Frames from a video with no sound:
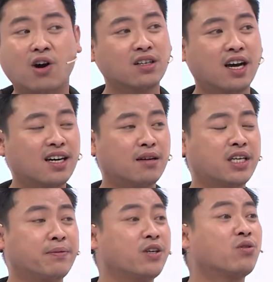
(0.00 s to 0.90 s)
non nớt lắm
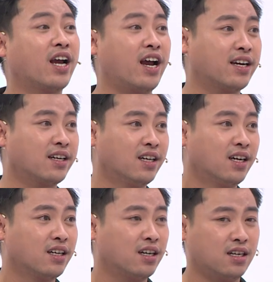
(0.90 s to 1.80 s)
khi mà vô nghề á,
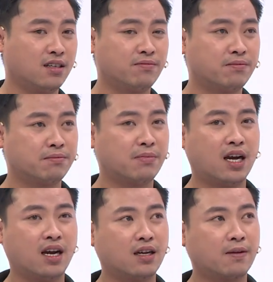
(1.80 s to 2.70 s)

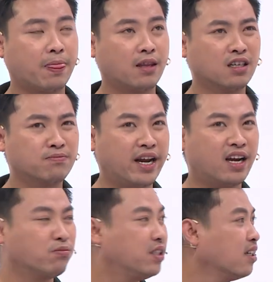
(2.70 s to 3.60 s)
mà được mẹ
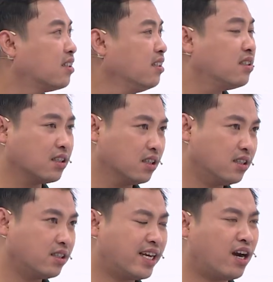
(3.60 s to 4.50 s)
Hồng Dân tin
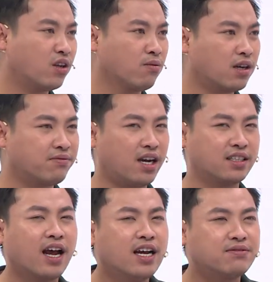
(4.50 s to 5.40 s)
tưởng giao cho một cái
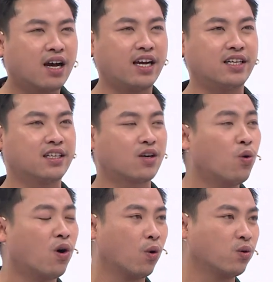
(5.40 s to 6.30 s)
vai thế vai
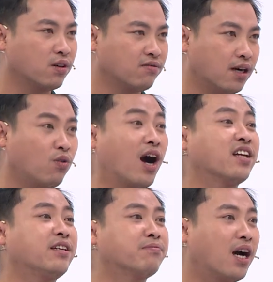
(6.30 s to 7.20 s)
cu hù trong Vỡ
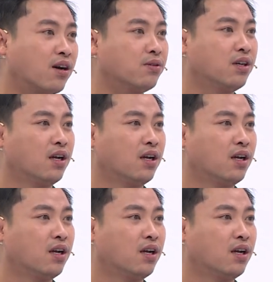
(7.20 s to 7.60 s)
Quả Tim Máu.